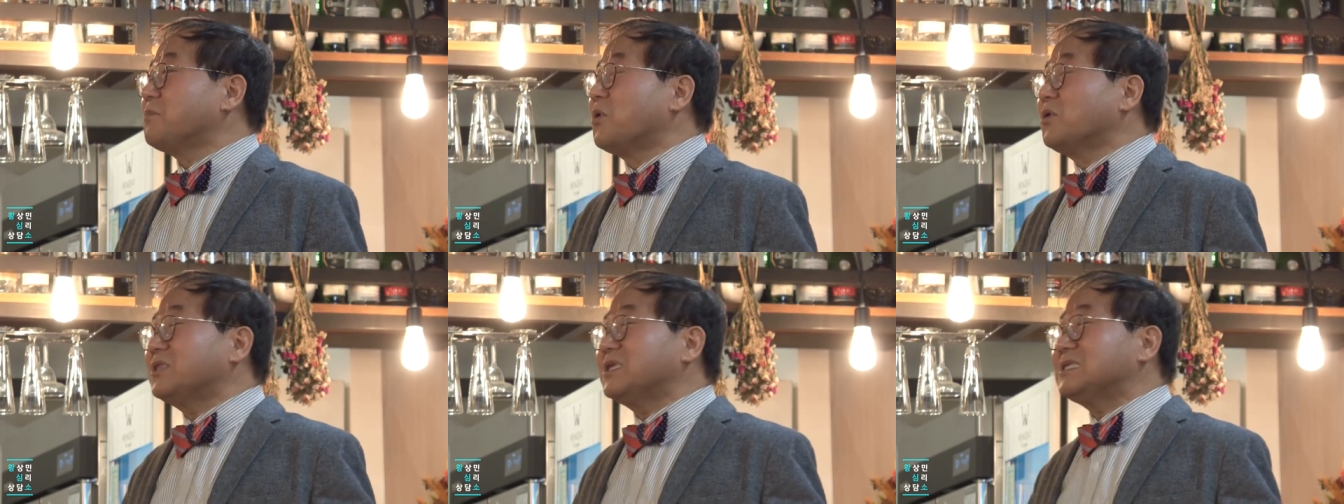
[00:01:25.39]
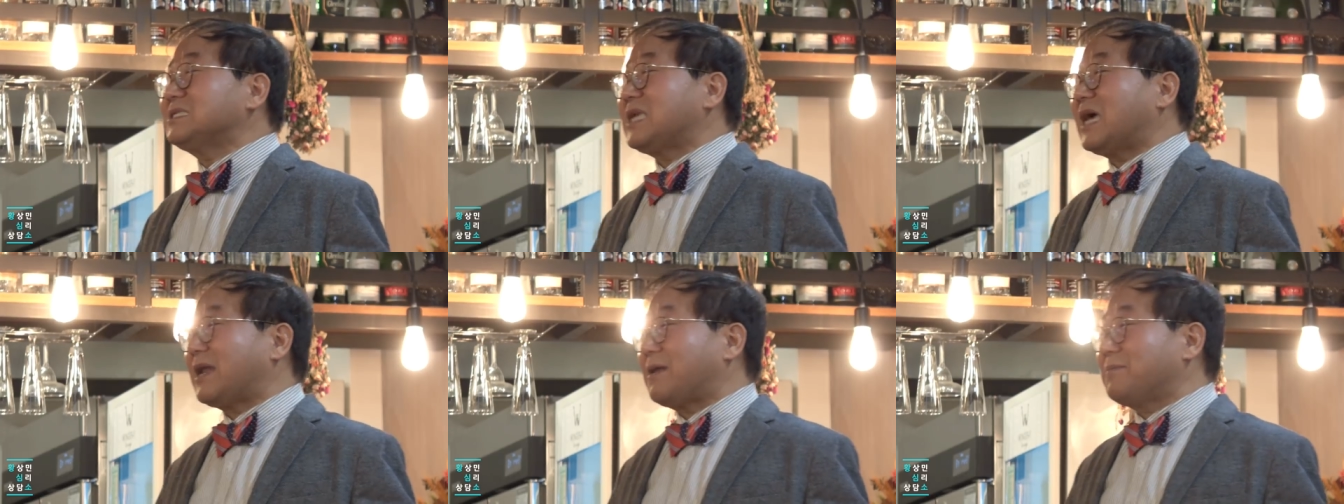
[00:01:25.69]

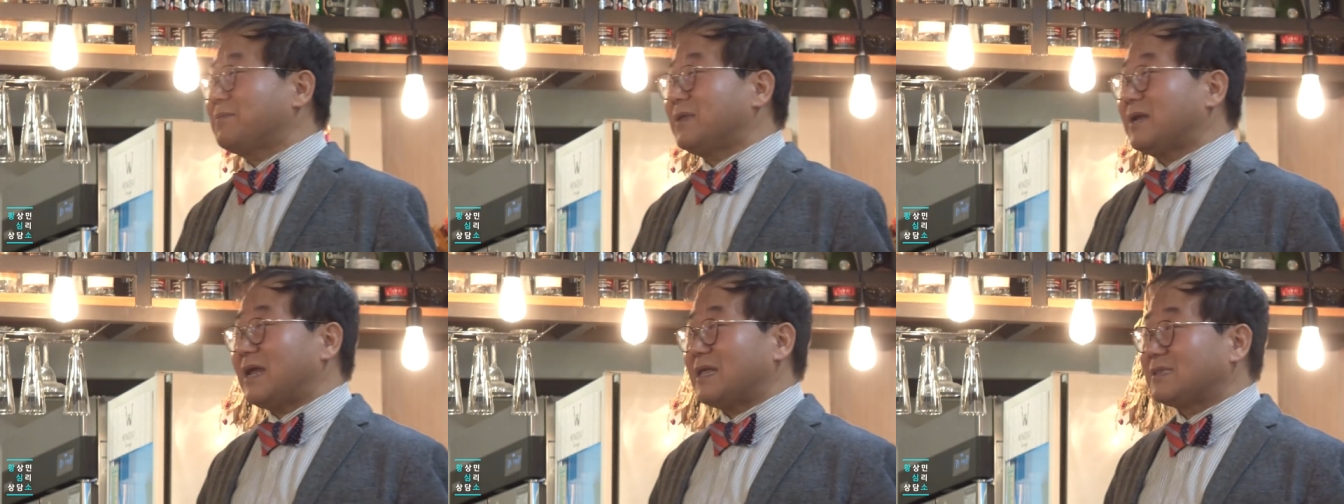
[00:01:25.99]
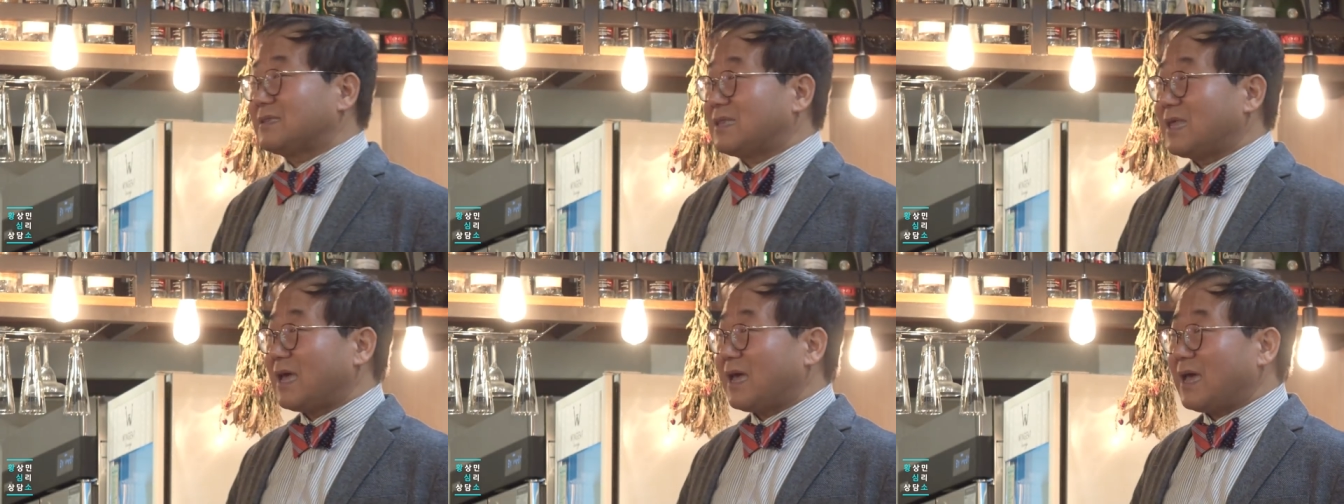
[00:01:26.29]
모든
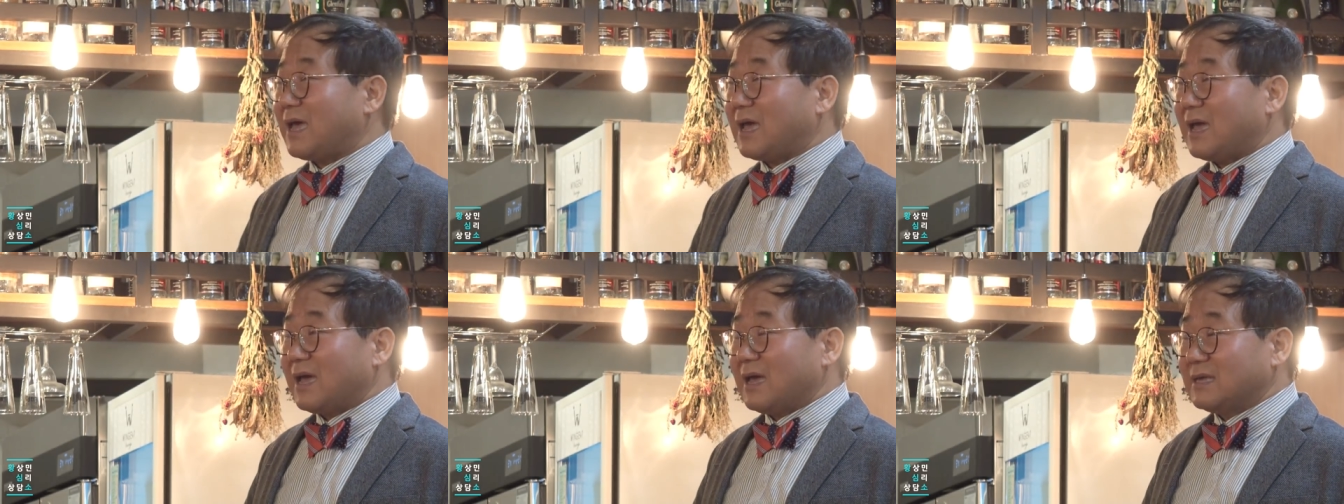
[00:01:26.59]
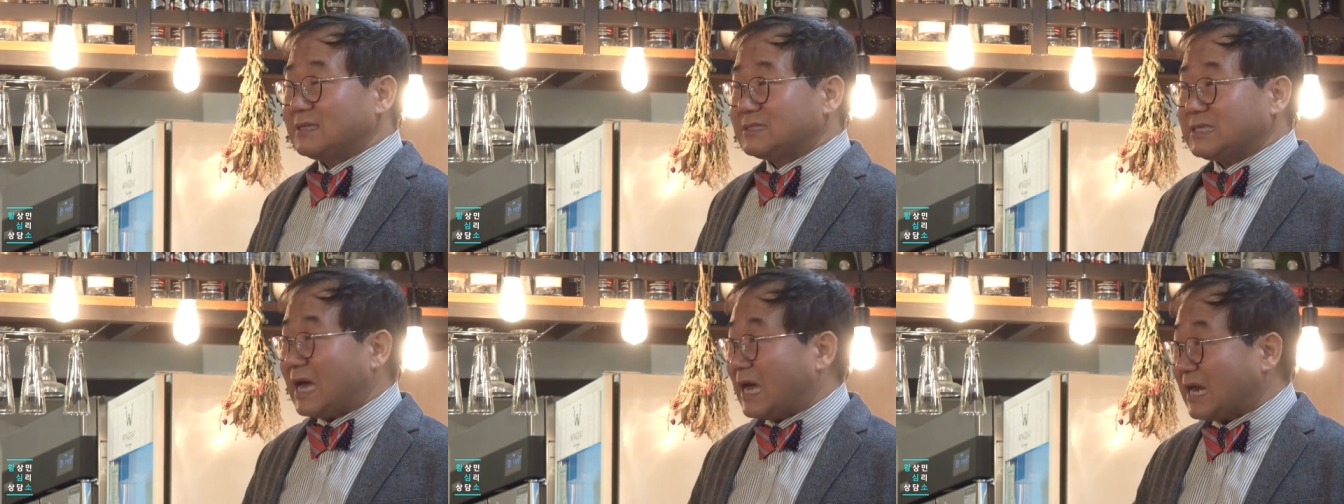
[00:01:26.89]

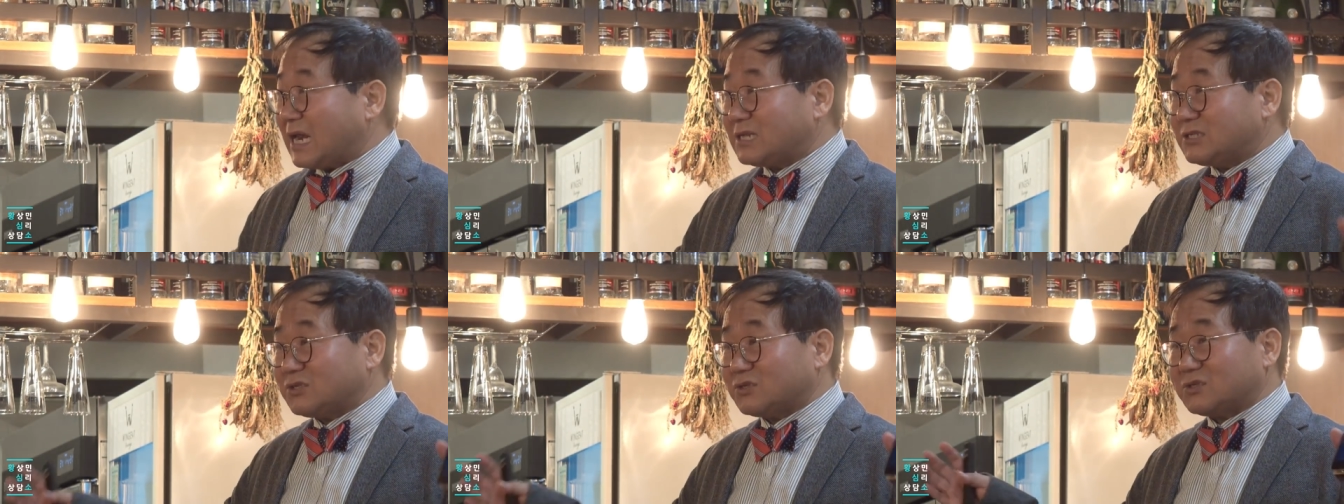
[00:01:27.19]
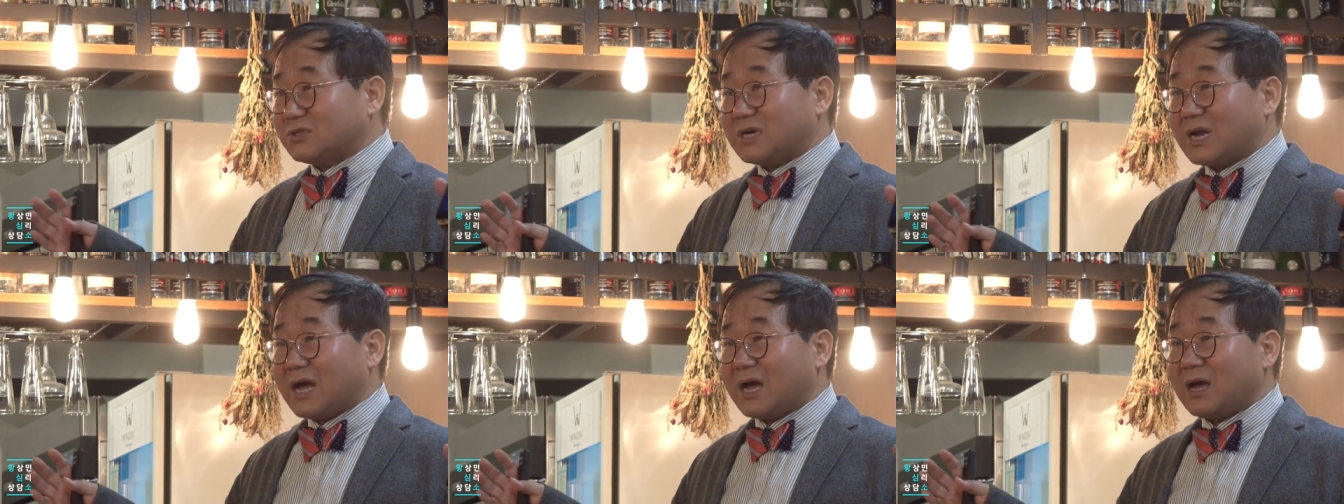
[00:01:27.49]
사람들한테
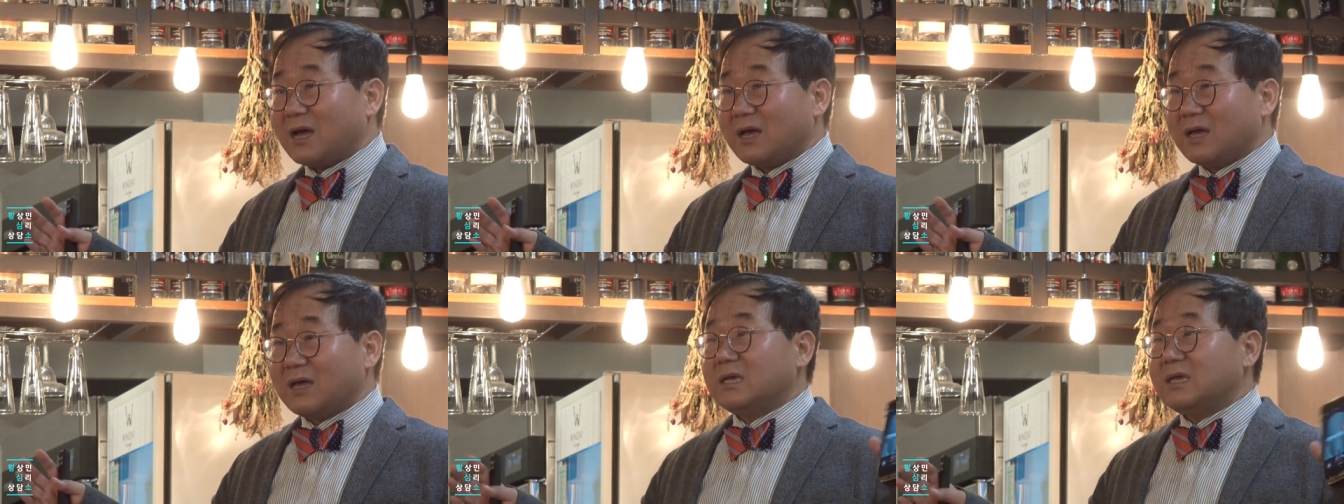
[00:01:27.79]
잘해주거나